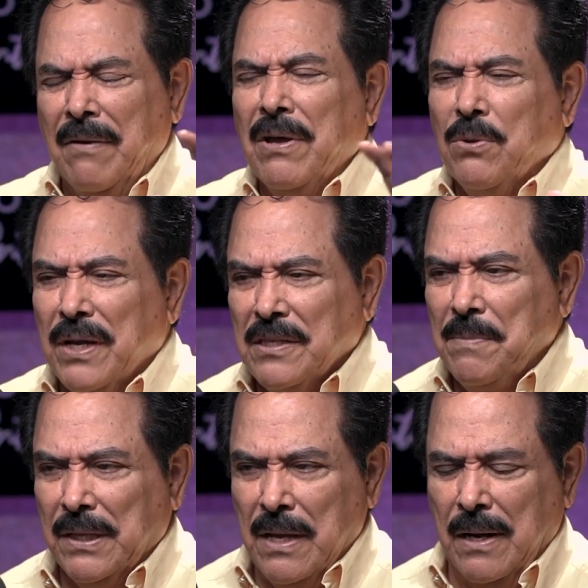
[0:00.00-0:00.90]
lavadoras
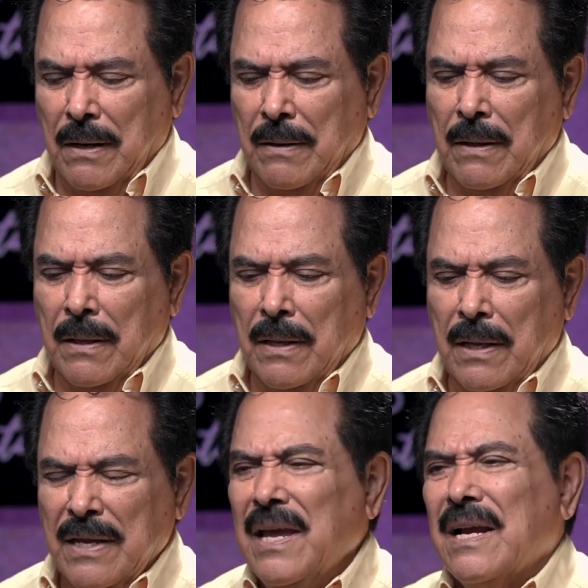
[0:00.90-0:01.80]
de metal.
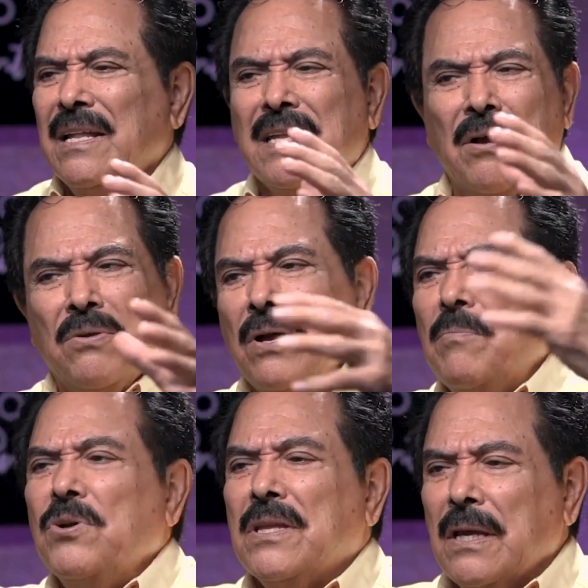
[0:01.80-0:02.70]
Y ahí cantaba yo
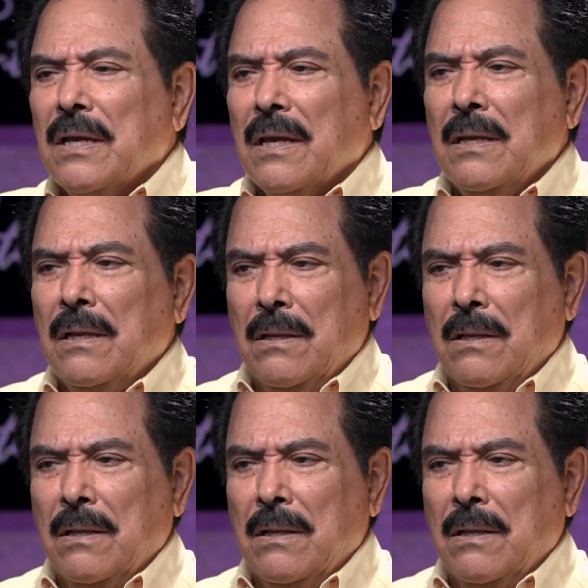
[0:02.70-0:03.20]
al monte.